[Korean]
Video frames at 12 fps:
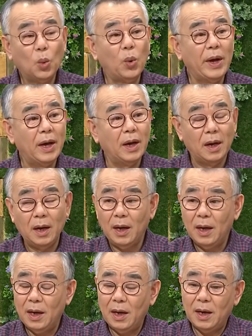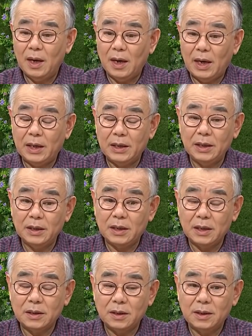음. 왜 아,
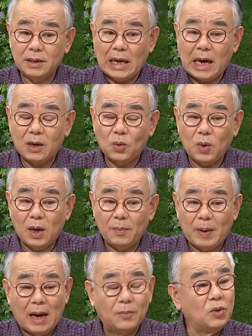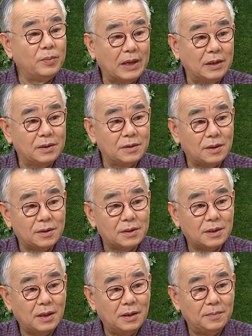하나님께서는 낮과 밤을 만드셨을까?